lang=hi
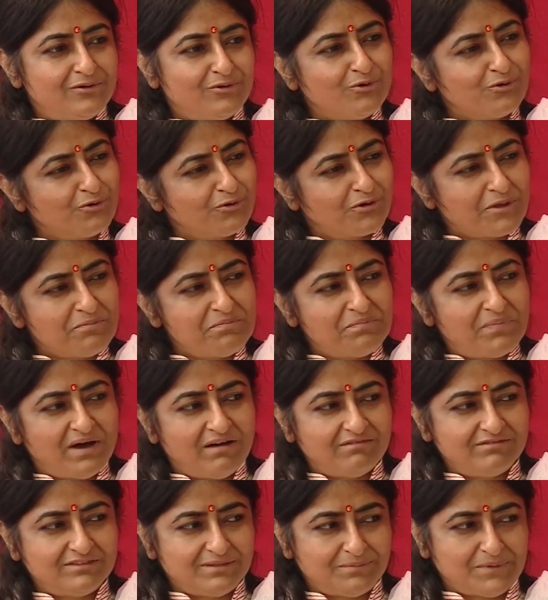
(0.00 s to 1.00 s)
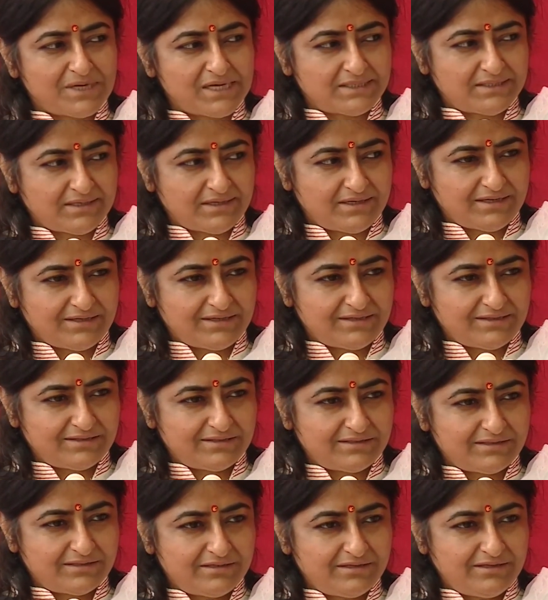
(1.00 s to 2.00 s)
गुरु के पांव दबाता है
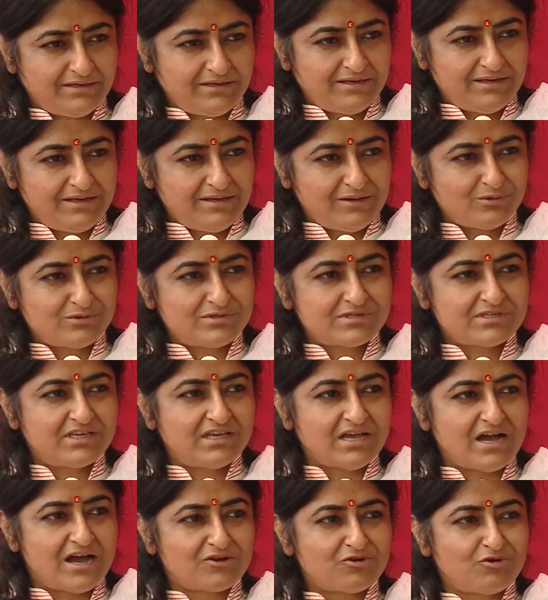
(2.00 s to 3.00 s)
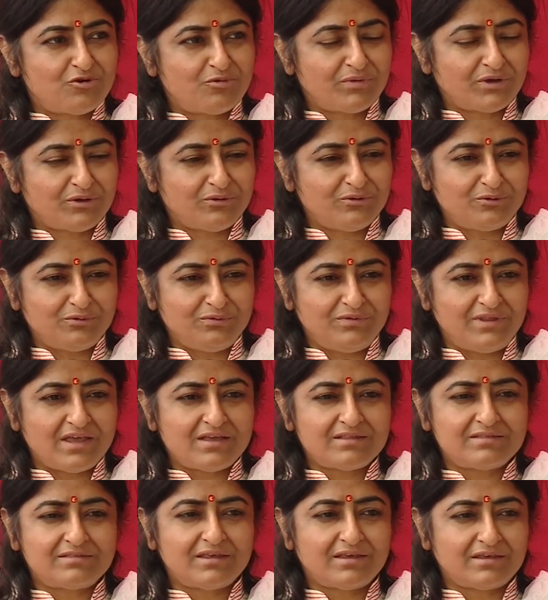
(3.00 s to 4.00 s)
उसकी आंखों में गुरु
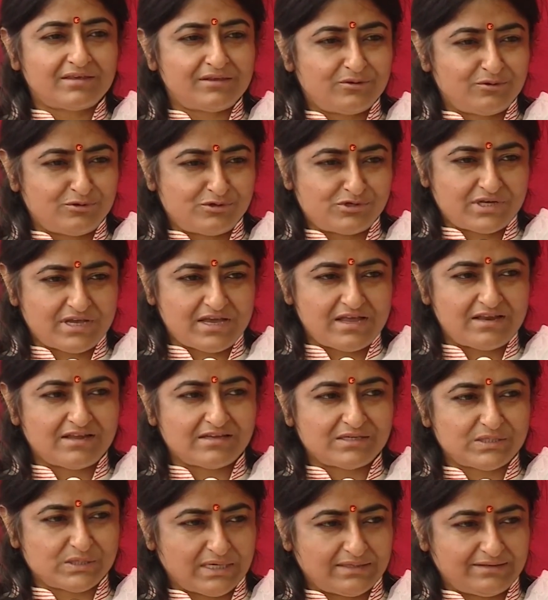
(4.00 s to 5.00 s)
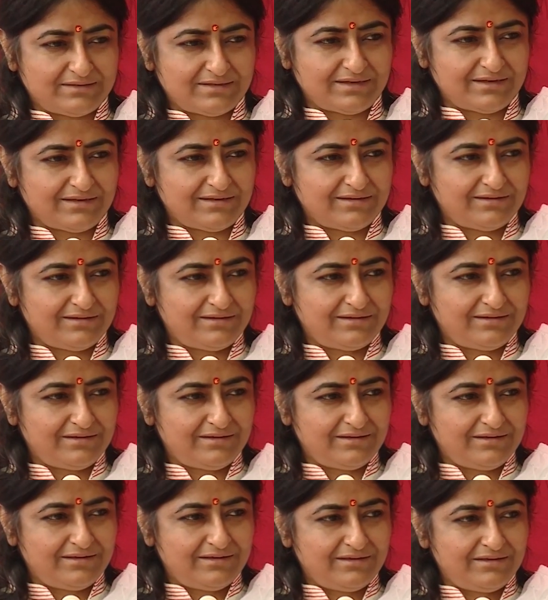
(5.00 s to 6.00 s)
देखते हैं कि कुछ कहना चाहता है
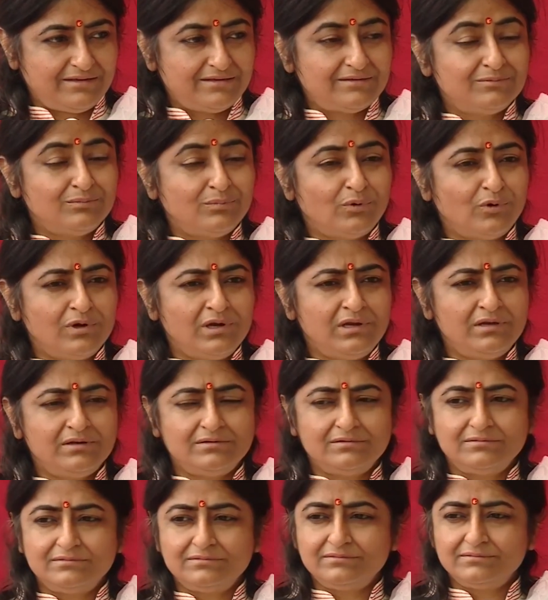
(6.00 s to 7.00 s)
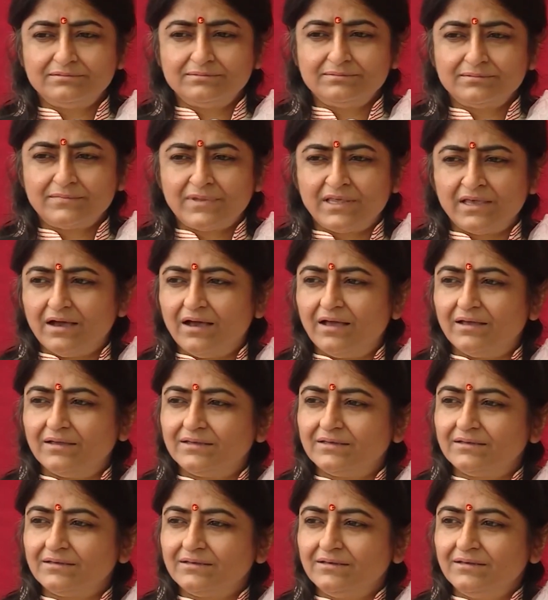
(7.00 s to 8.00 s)
बोल क्या
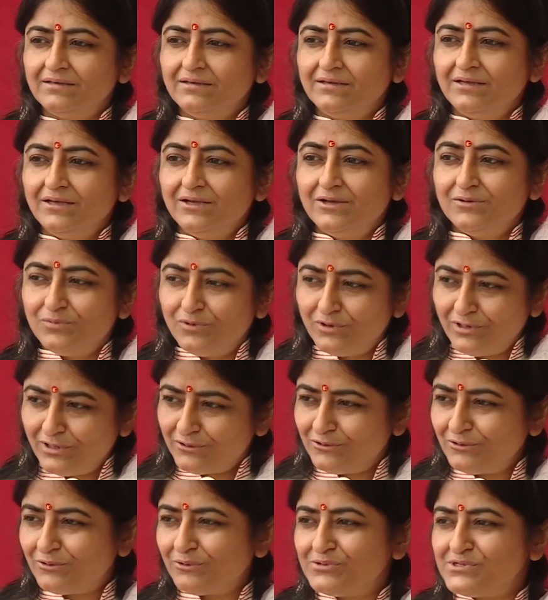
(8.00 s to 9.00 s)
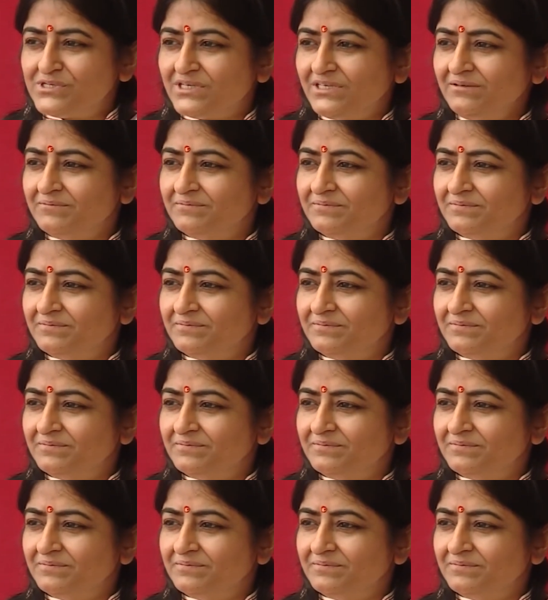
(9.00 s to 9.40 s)
है बोले गुरु जी